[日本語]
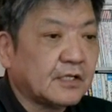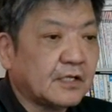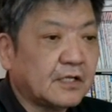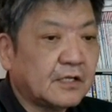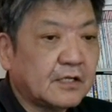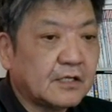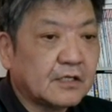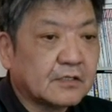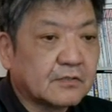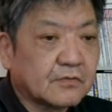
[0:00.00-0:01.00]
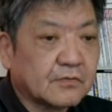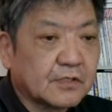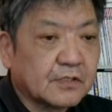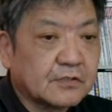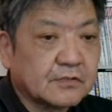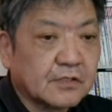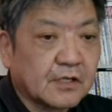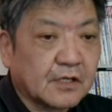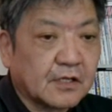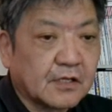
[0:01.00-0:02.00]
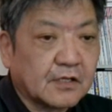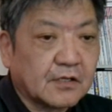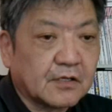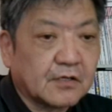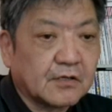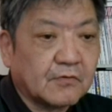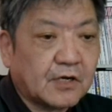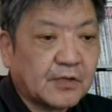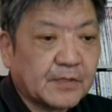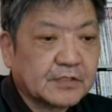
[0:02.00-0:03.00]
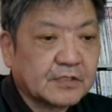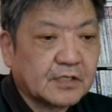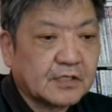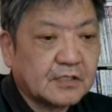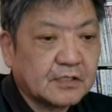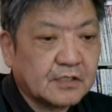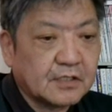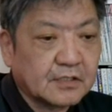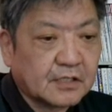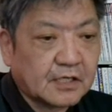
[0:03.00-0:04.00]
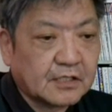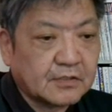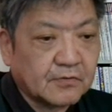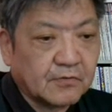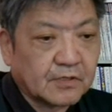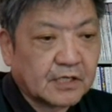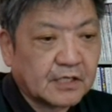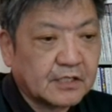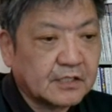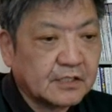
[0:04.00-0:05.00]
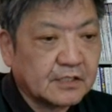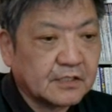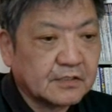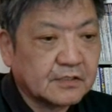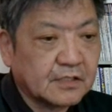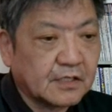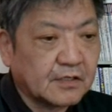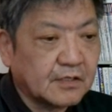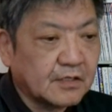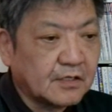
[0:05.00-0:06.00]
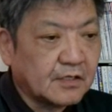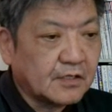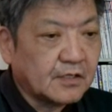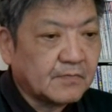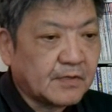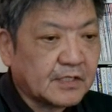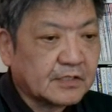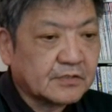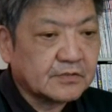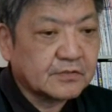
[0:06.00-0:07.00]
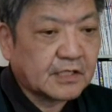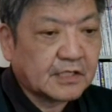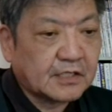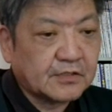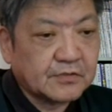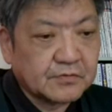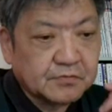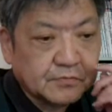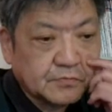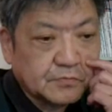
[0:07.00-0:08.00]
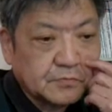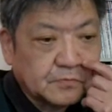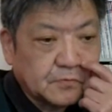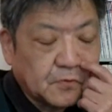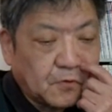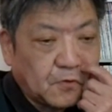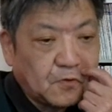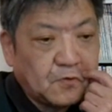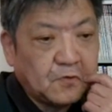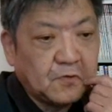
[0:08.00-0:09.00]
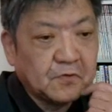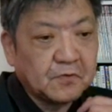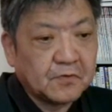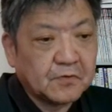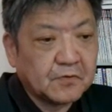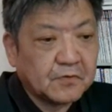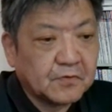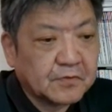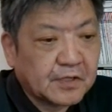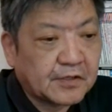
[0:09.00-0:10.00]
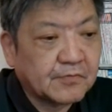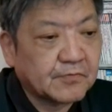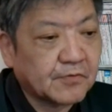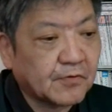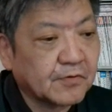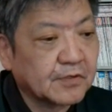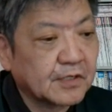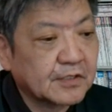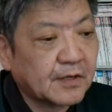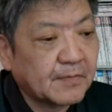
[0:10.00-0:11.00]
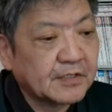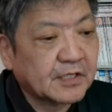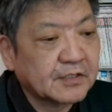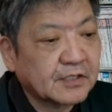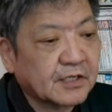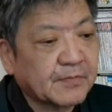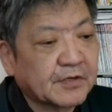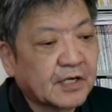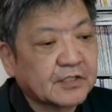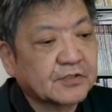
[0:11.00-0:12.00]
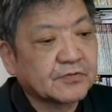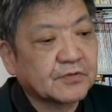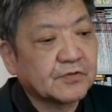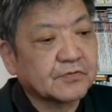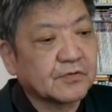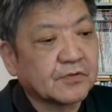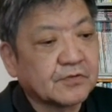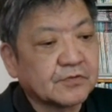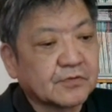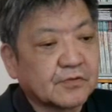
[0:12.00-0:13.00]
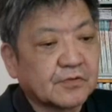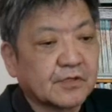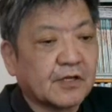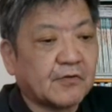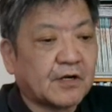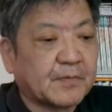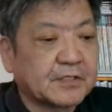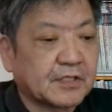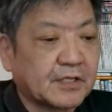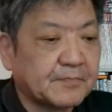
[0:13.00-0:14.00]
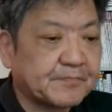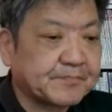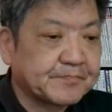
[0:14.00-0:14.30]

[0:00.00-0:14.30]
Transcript: えー、っとですね、終わりました。大納会ですね。マイナス75.45で33,389というところで終わりましたね。